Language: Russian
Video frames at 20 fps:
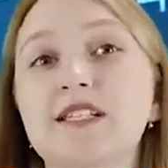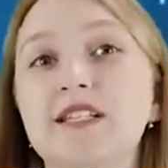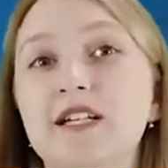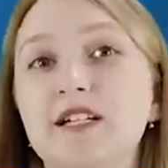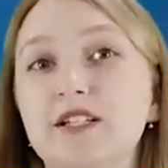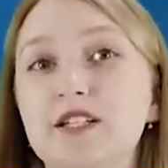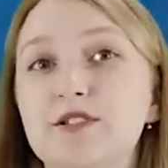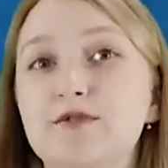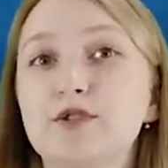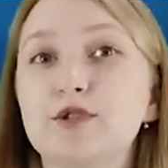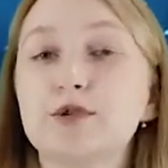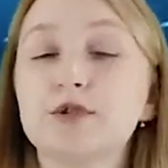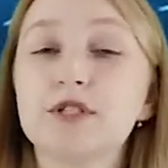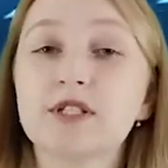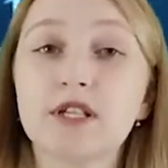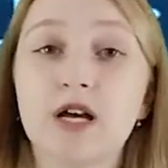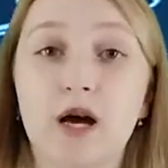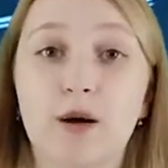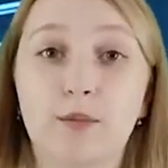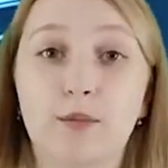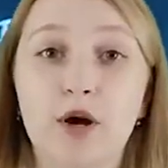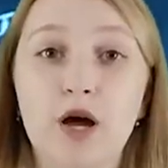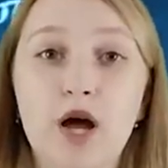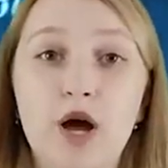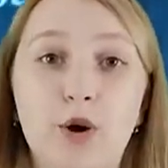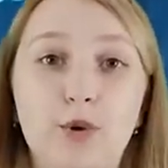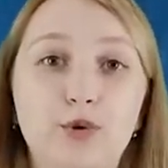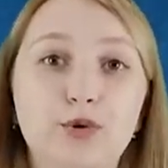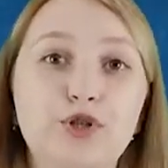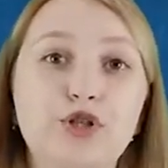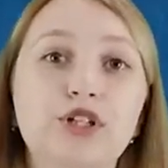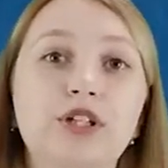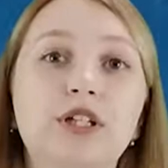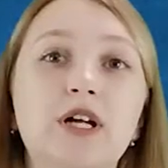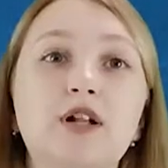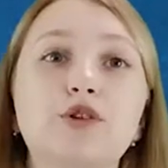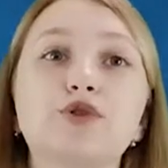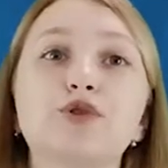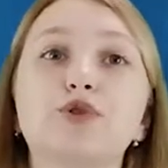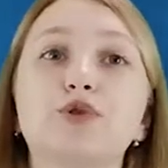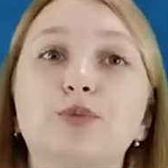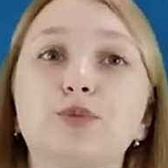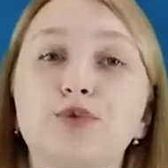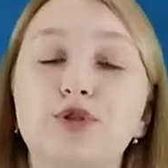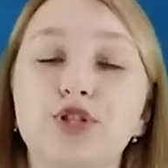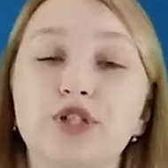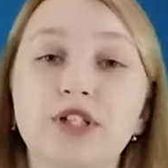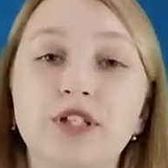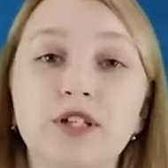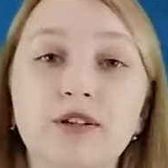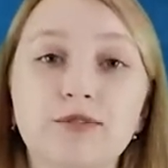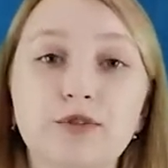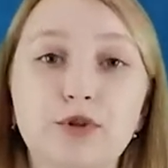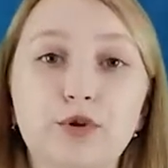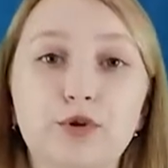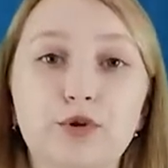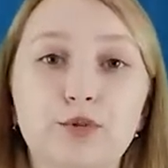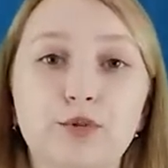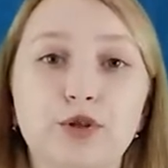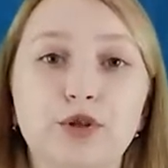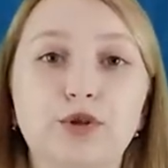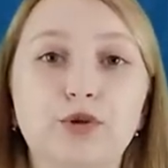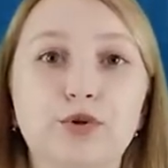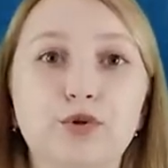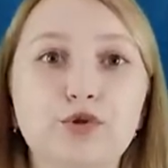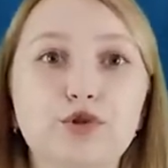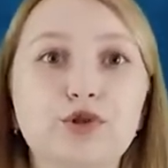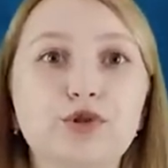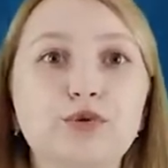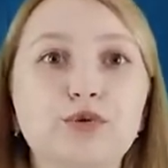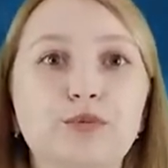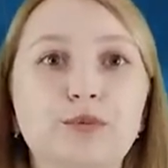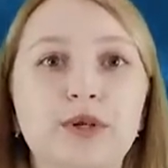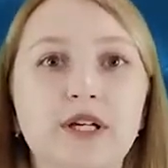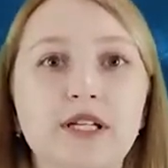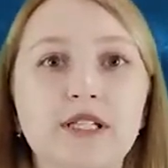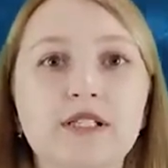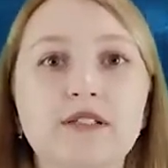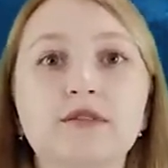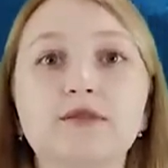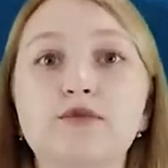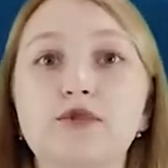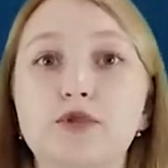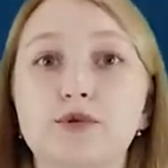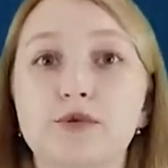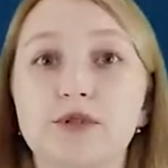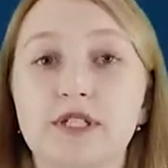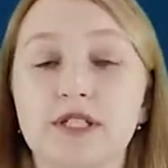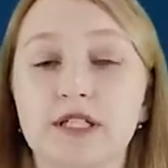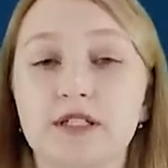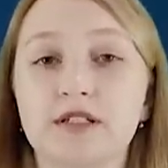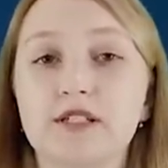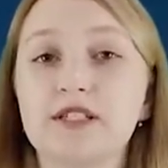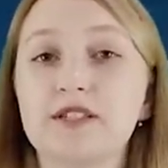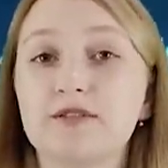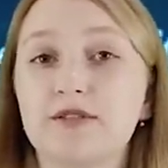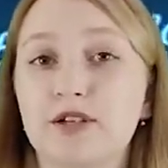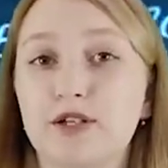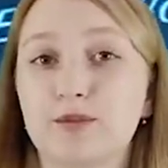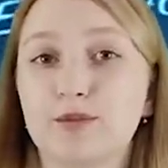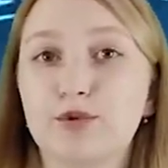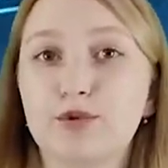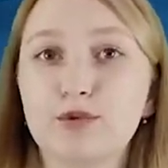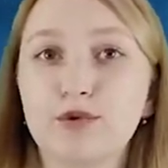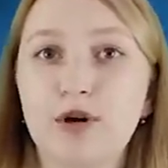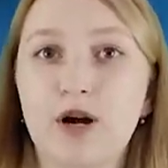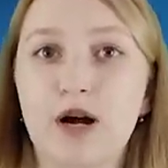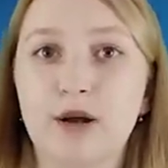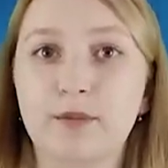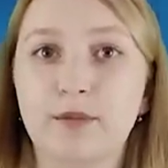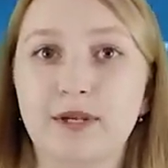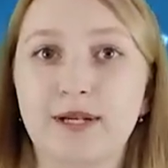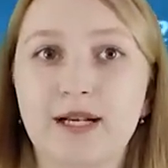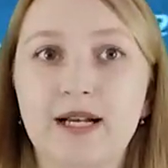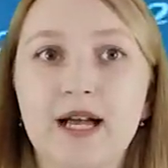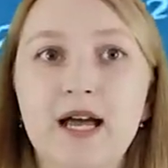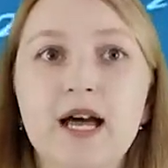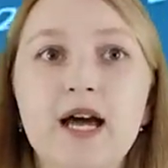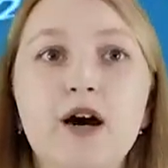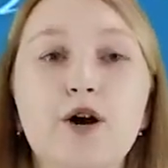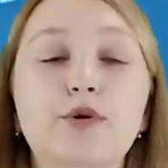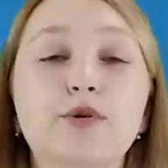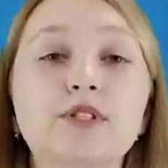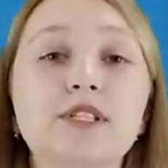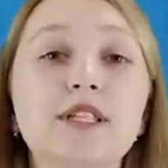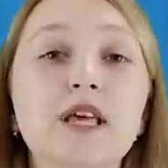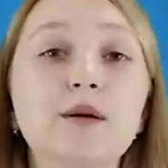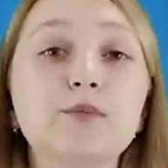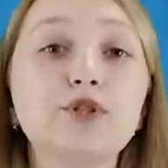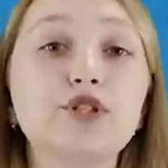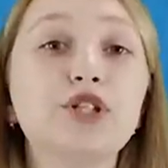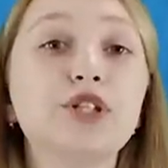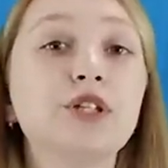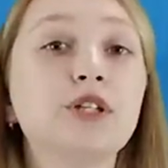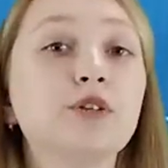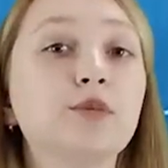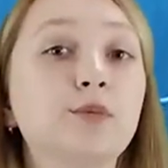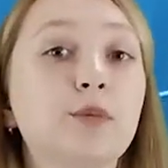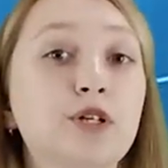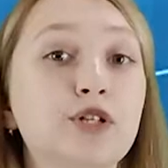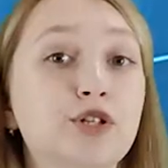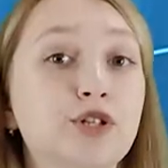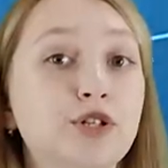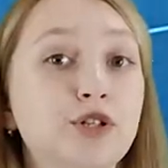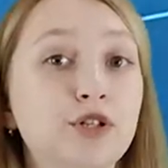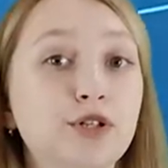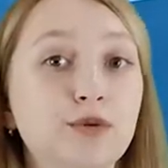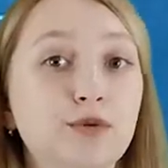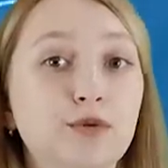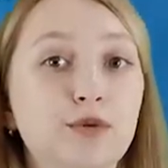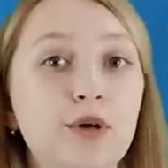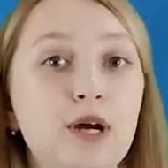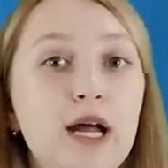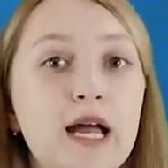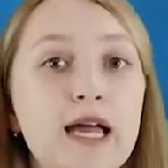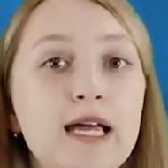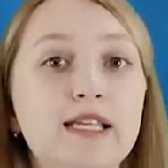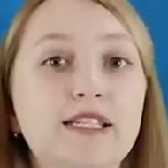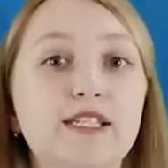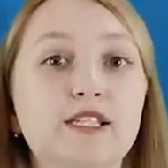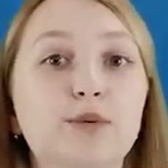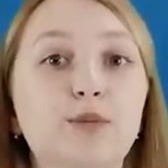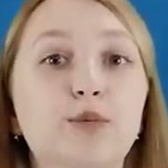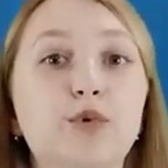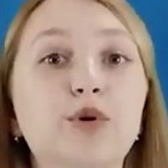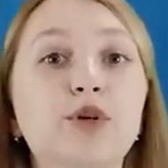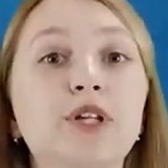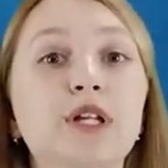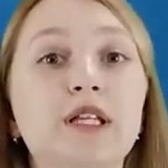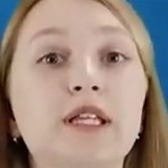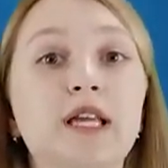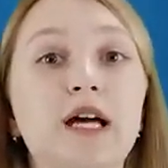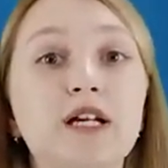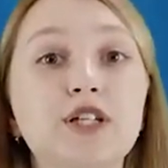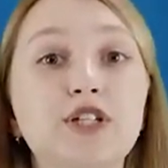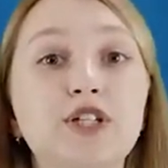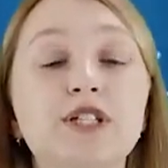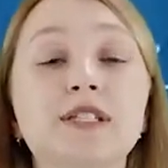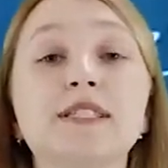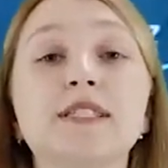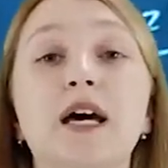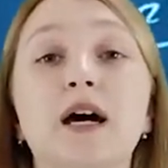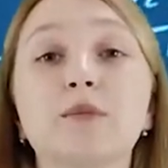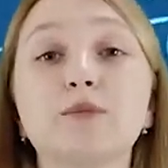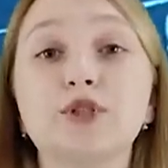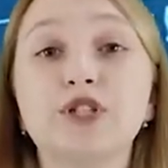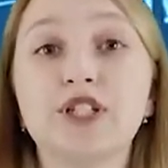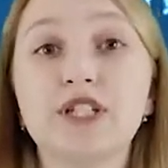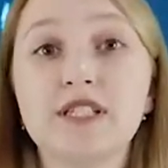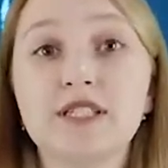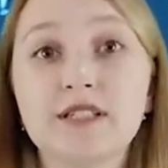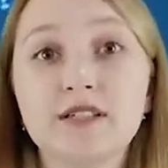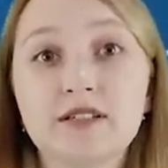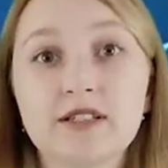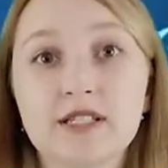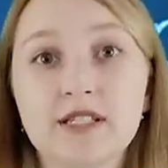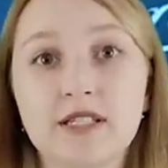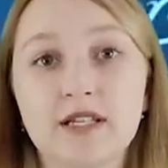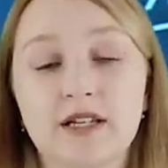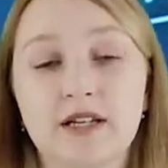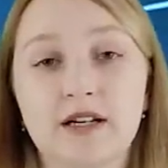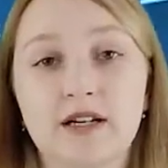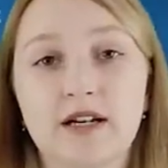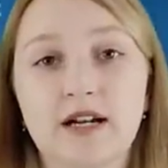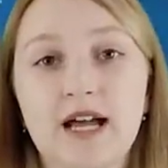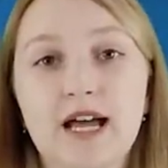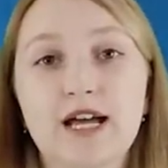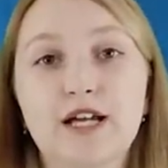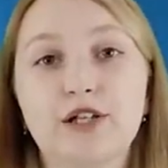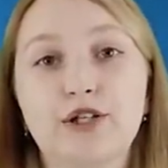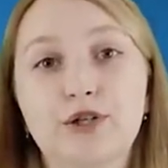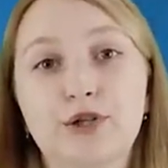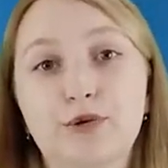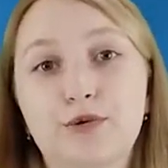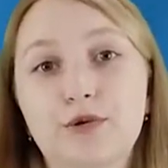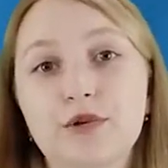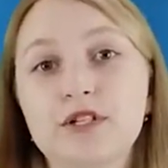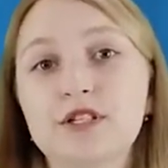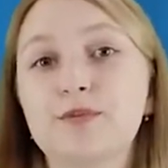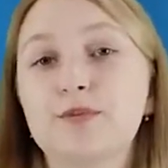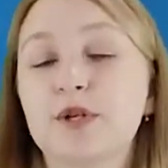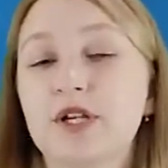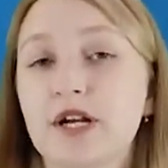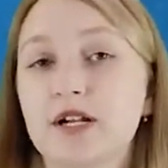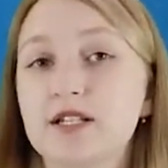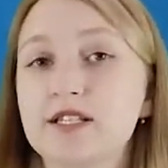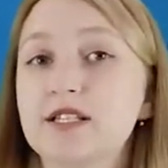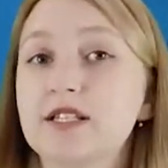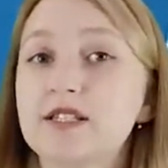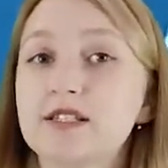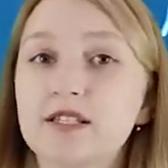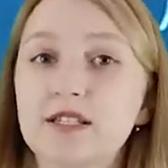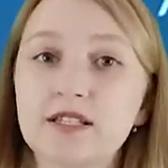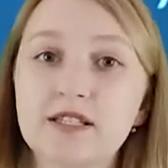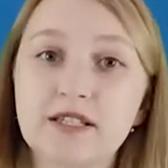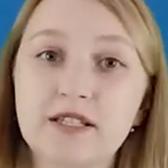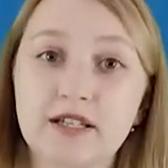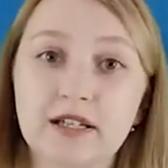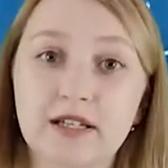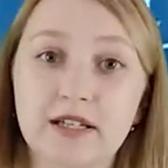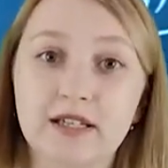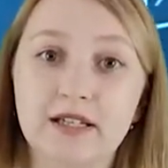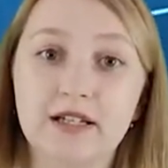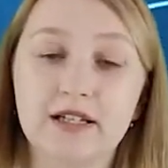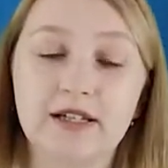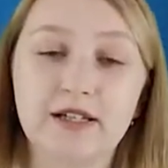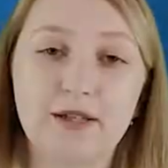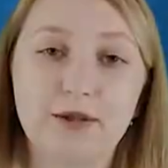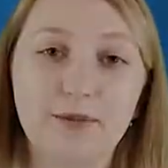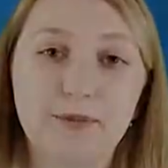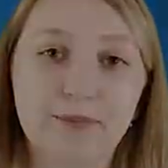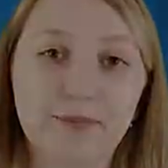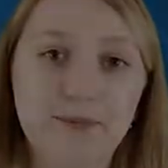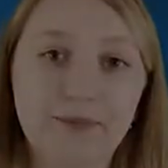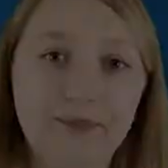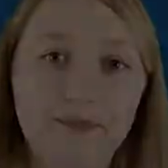делать все сам. Он считал, что мужчина в доме должен уметь все делать своими руками. Он сам чинил машину, зимой на даче сам чистил снег, легко разбирался с сантехникой –